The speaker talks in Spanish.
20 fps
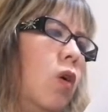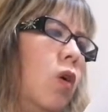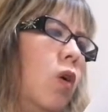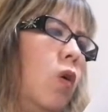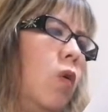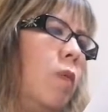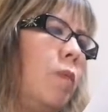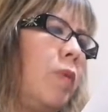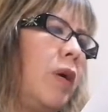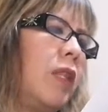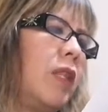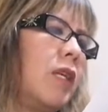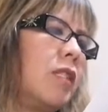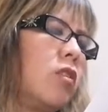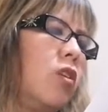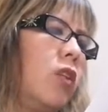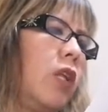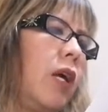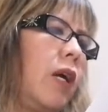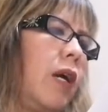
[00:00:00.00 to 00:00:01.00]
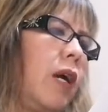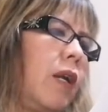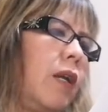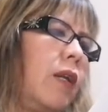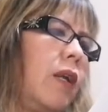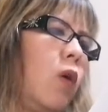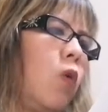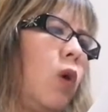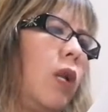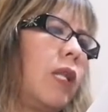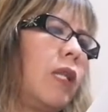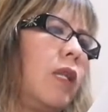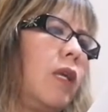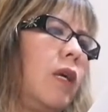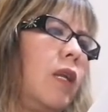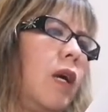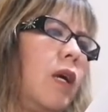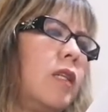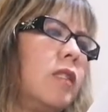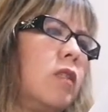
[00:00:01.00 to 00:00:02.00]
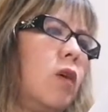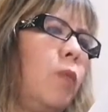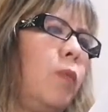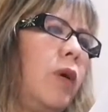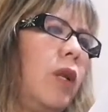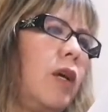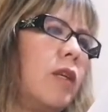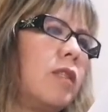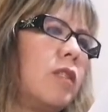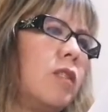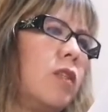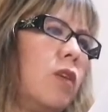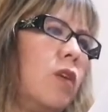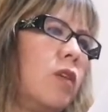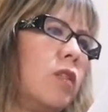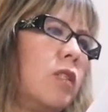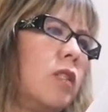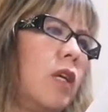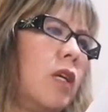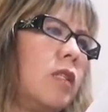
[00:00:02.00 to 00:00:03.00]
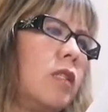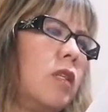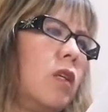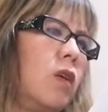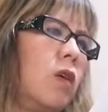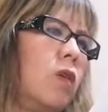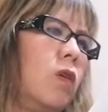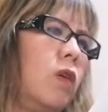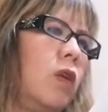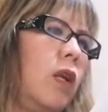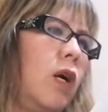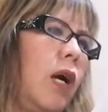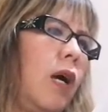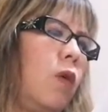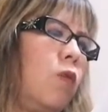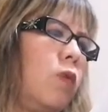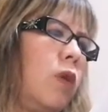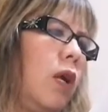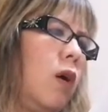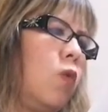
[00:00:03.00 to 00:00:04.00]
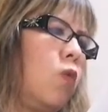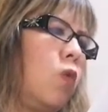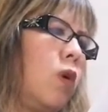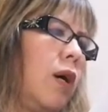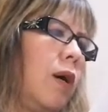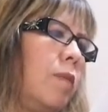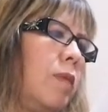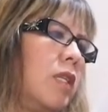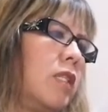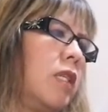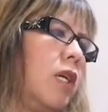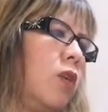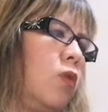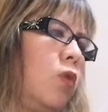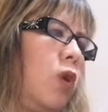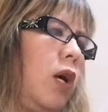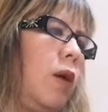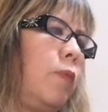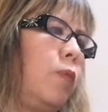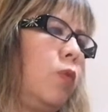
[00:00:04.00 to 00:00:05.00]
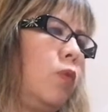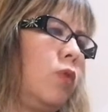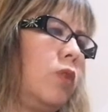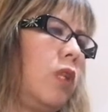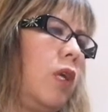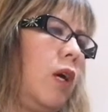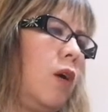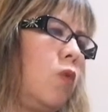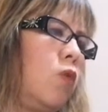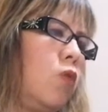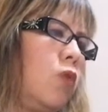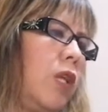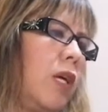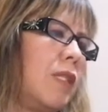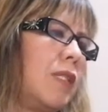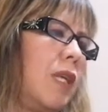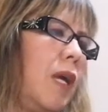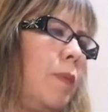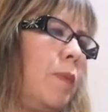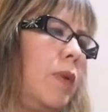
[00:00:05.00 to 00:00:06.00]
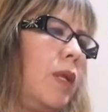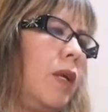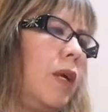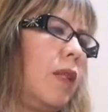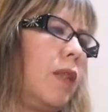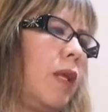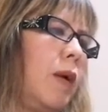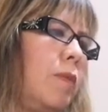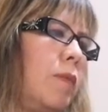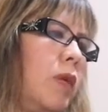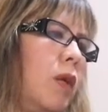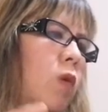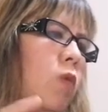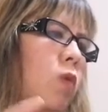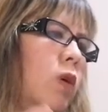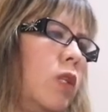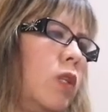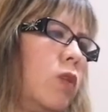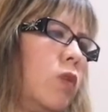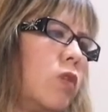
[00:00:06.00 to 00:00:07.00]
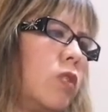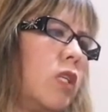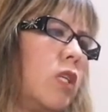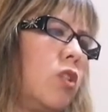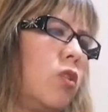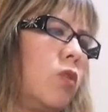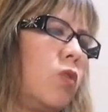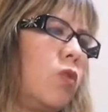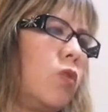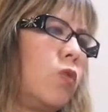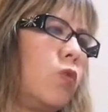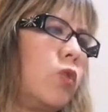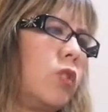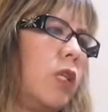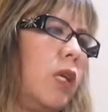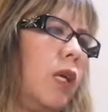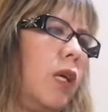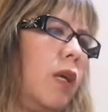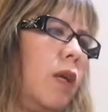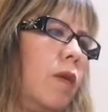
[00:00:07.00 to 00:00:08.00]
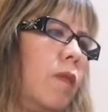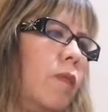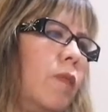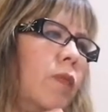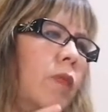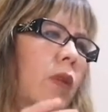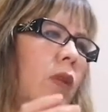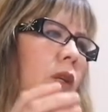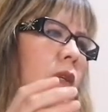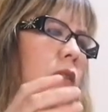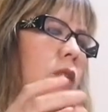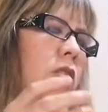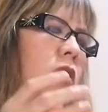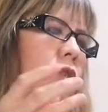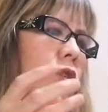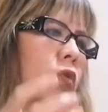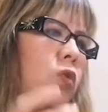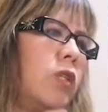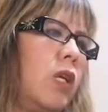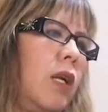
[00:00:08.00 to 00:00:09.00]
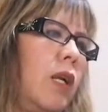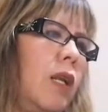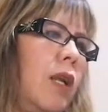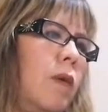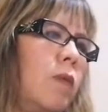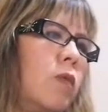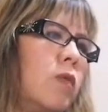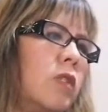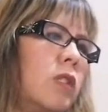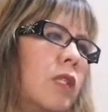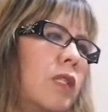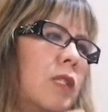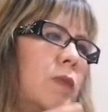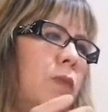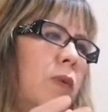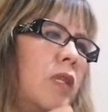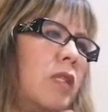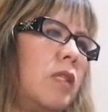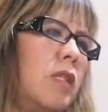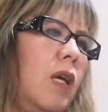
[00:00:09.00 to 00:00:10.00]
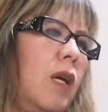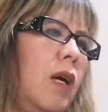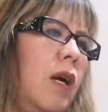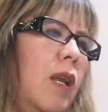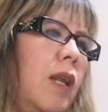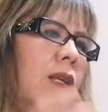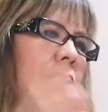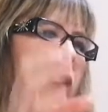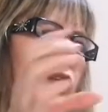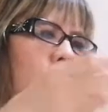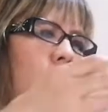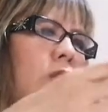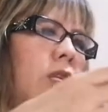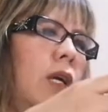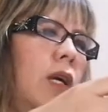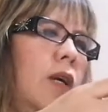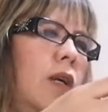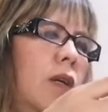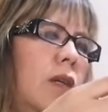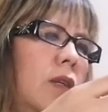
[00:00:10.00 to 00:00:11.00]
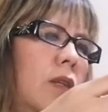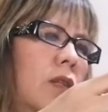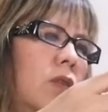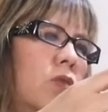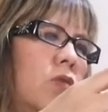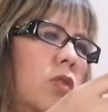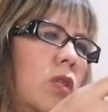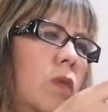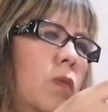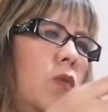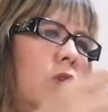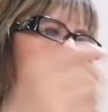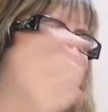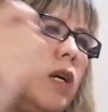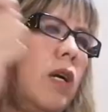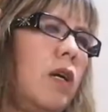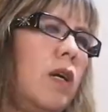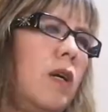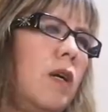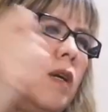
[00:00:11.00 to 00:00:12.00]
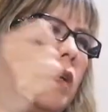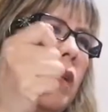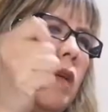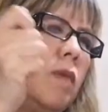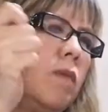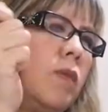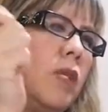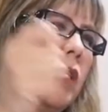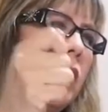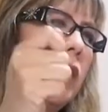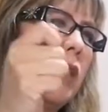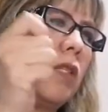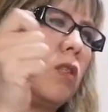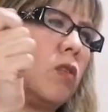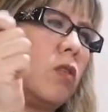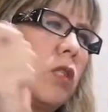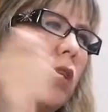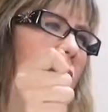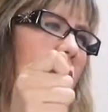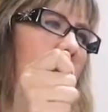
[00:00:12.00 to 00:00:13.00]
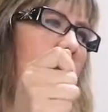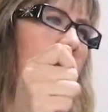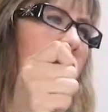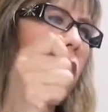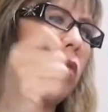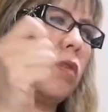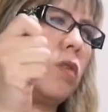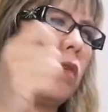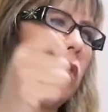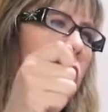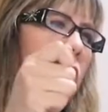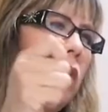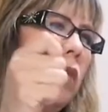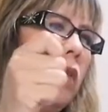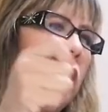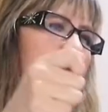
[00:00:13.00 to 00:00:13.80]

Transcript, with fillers: o un pedazo de carne cualquiera. Esta operación se hace con una aguja mechadora puntiaguda. Se aplica también cuando se introduce, se introducen clavos de especia a la cebolla. En tu cebolla pinchas los clavos